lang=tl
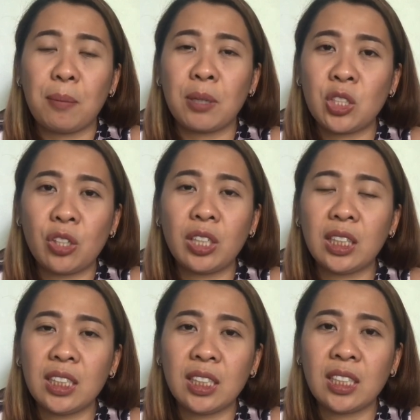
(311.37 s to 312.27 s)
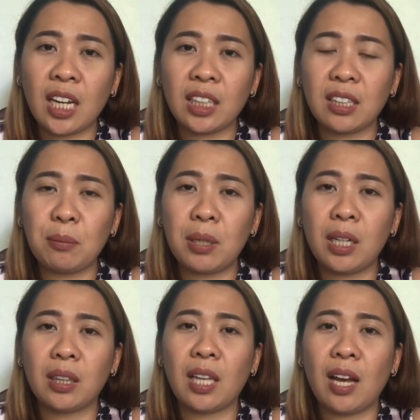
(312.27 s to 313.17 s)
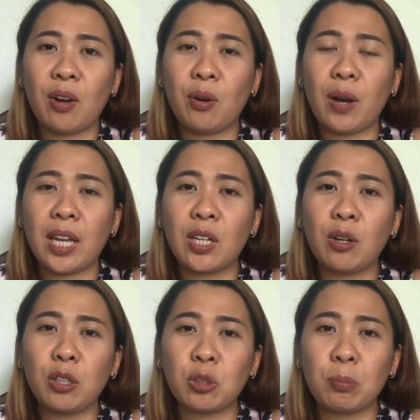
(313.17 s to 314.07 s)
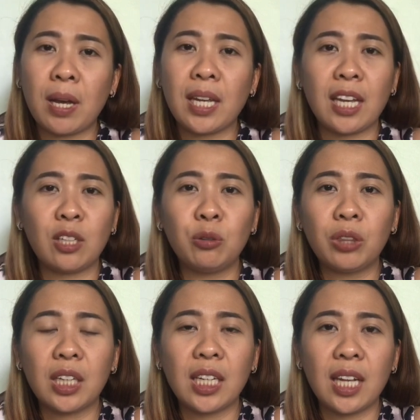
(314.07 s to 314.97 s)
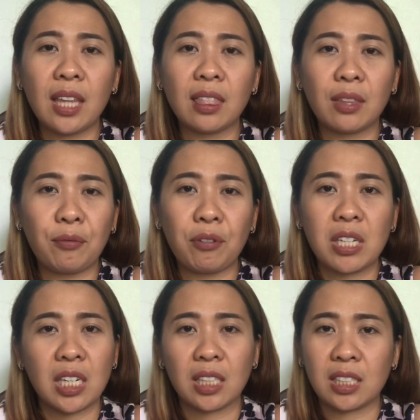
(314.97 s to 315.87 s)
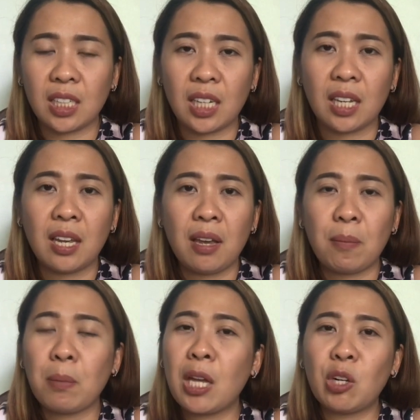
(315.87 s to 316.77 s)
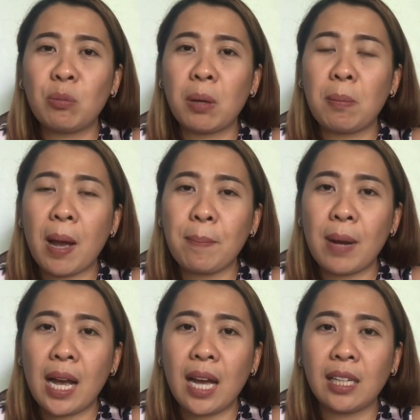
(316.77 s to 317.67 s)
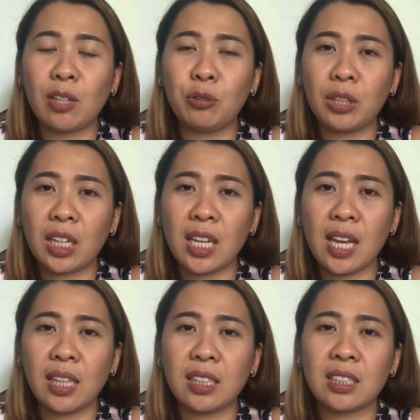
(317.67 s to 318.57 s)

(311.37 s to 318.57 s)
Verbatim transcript: Majority sa sakit ng mga tao ay caused by a nutrient deficiency. Merong mababa na nutrient